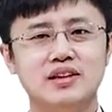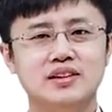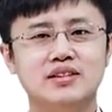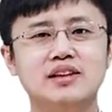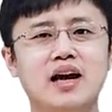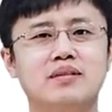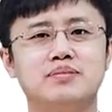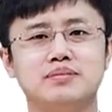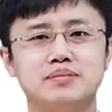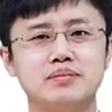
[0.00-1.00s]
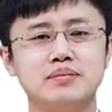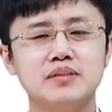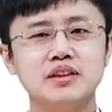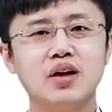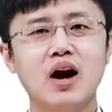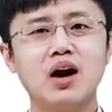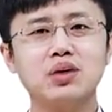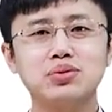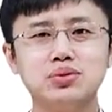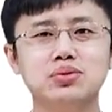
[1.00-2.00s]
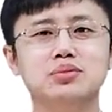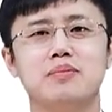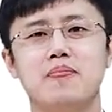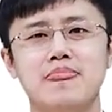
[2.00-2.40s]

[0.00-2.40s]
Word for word: 其次啊，叫二突出，